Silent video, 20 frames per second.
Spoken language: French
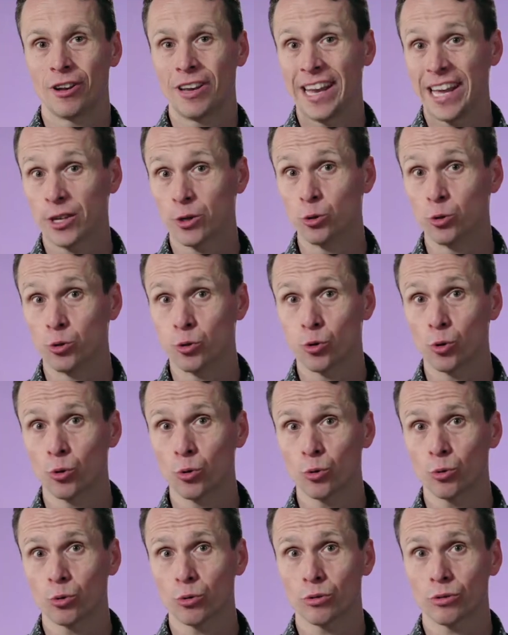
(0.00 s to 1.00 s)
La
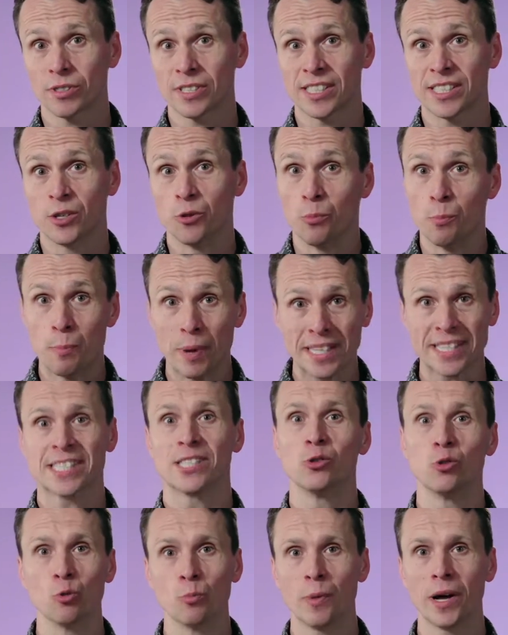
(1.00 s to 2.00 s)
culture, c'est une
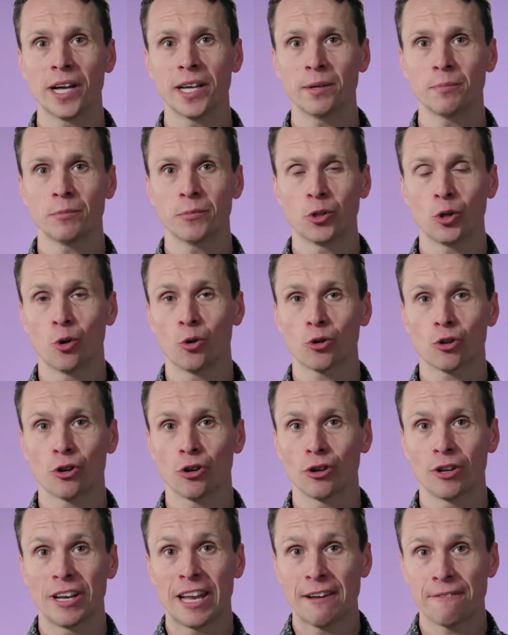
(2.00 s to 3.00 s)
partie de nous-mêmes. Donc,
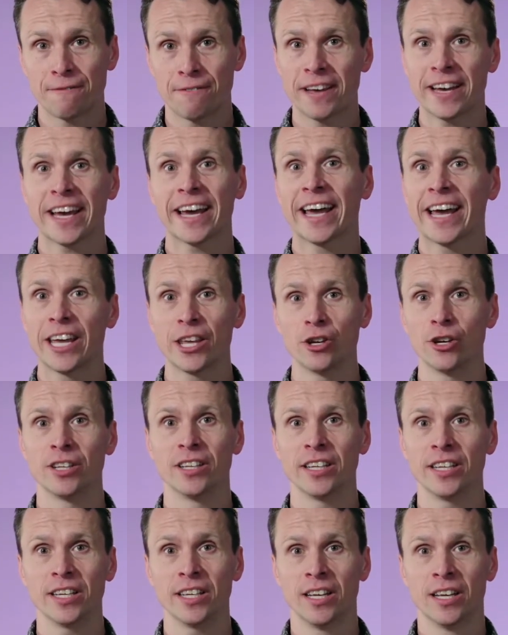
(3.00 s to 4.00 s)
euh, la faire
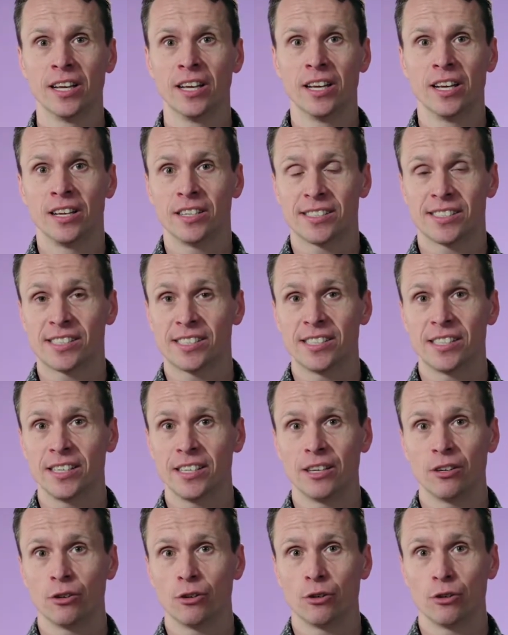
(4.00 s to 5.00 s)
rayonner,
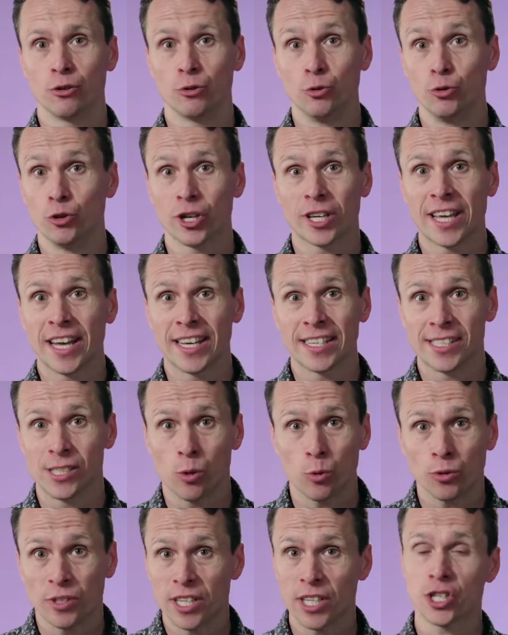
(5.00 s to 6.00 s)
c'est euh, une
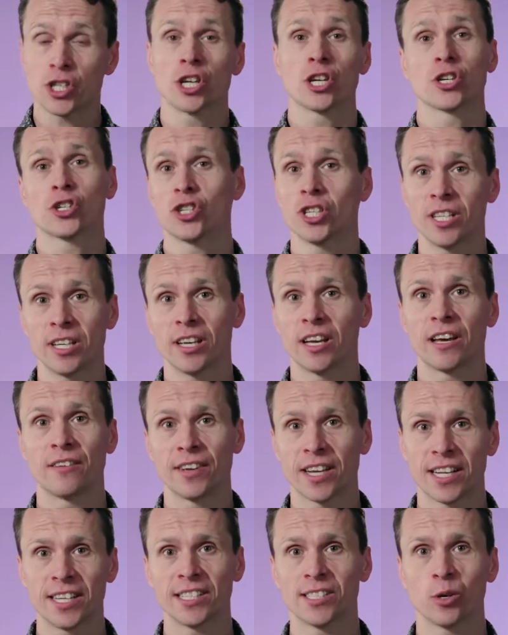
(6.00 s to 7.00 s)
occasion d'échanger
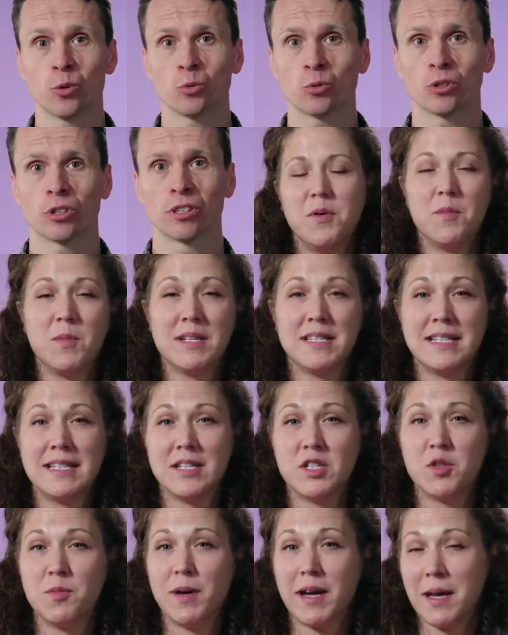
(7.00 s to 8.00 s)
avec les autres. Pour moi,
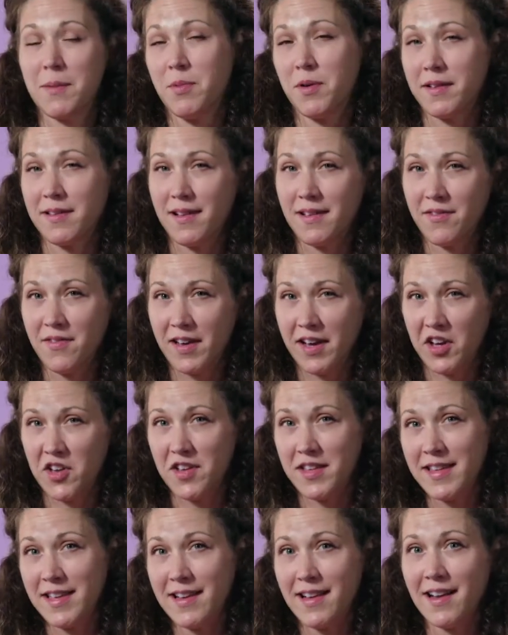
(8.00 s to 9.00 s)
c'est super important de faire
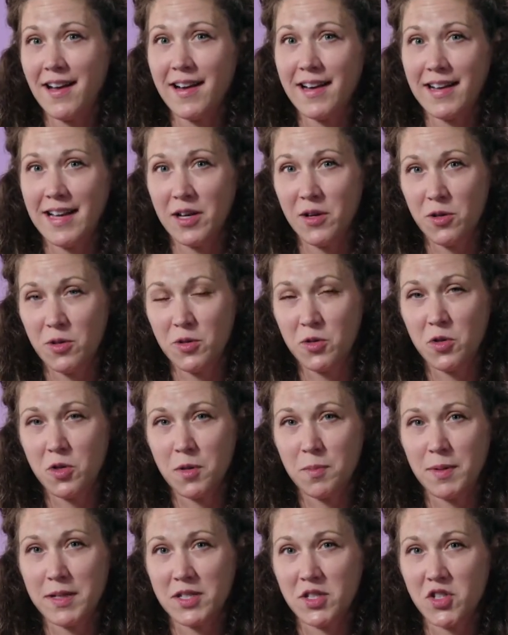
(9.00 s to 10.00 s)
rayonner l'art et la culture
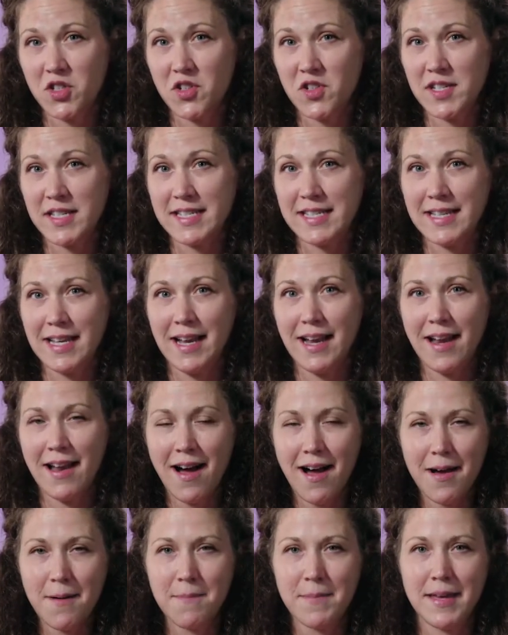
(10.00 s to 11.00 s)
parce que c'est
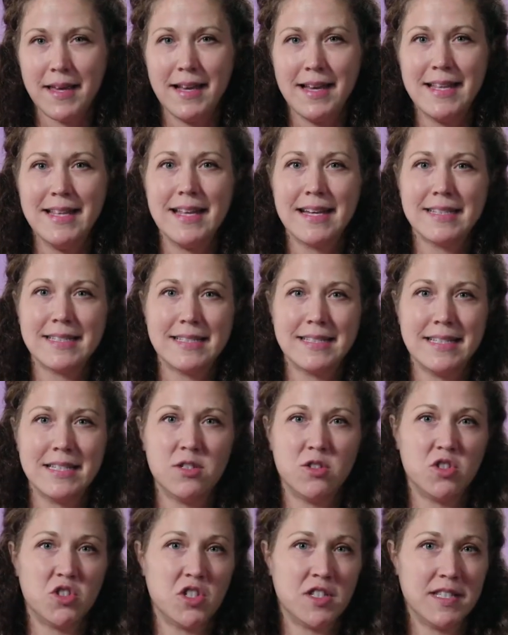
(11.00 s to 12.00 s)
l'âme et l'identité
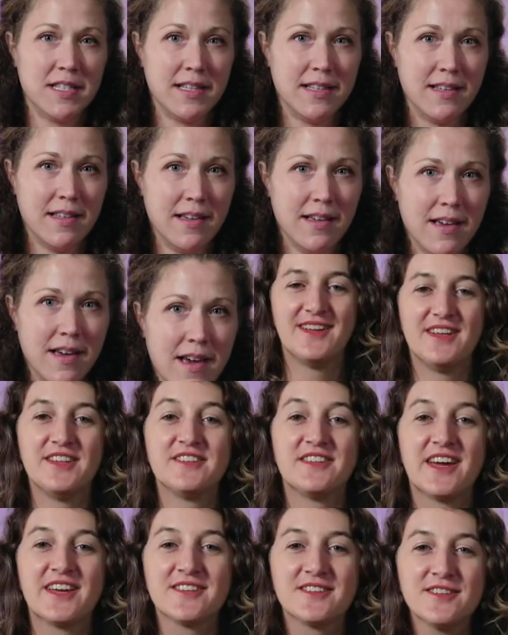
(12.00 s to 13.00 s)
d'une société.
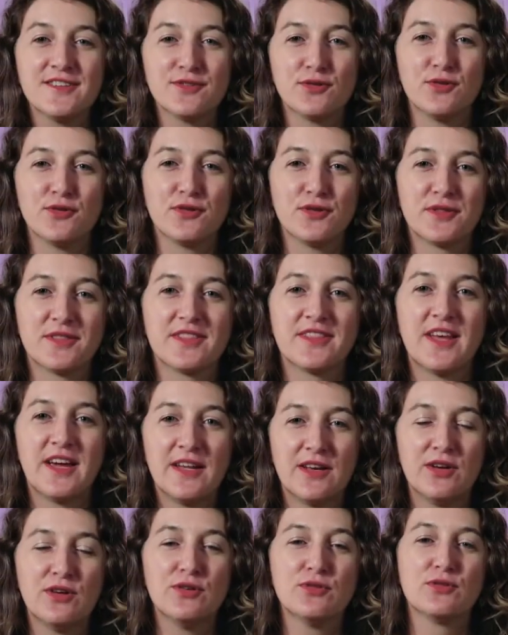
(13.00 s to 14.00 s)
Les artistes ont ce
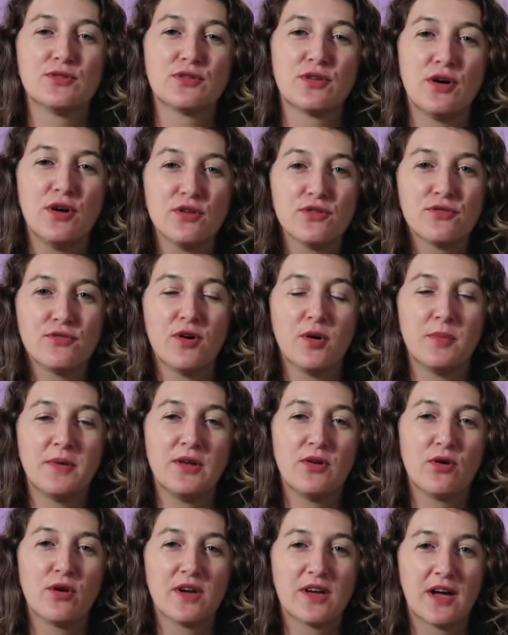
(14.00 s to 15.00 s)
talent de transformer
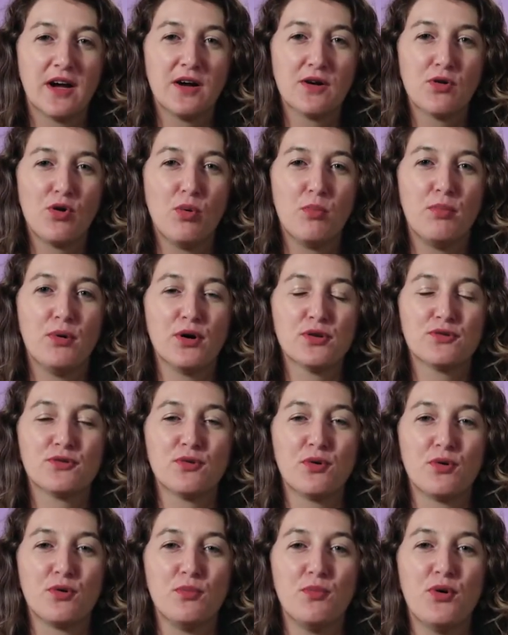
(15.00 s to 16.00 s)
le regard qu'on porte
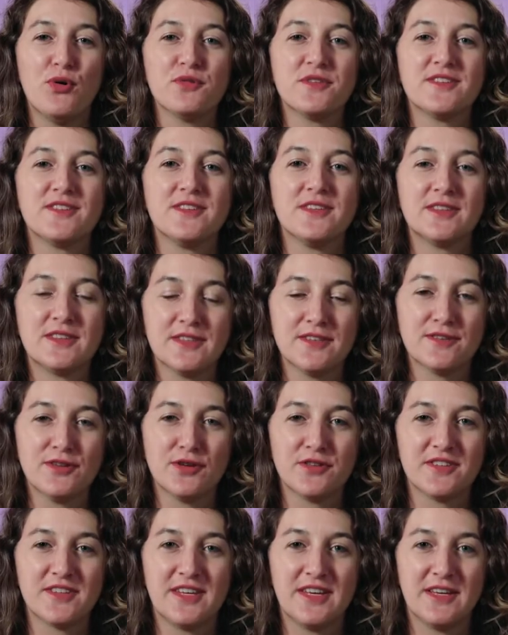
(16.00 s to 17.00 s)
sur le monde et c'est
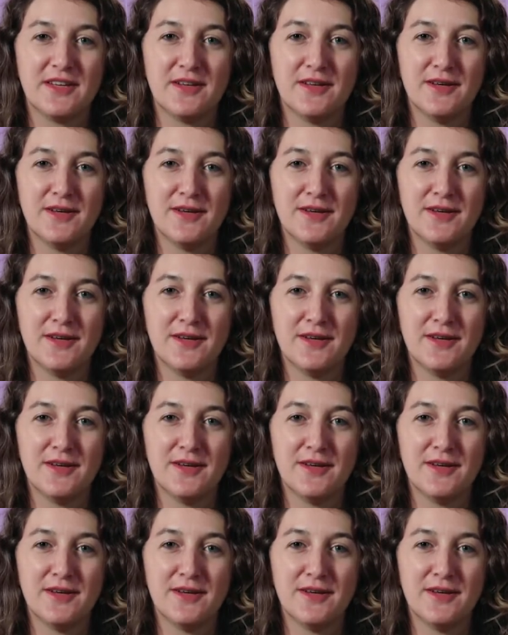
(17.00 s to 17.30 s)
essentiel.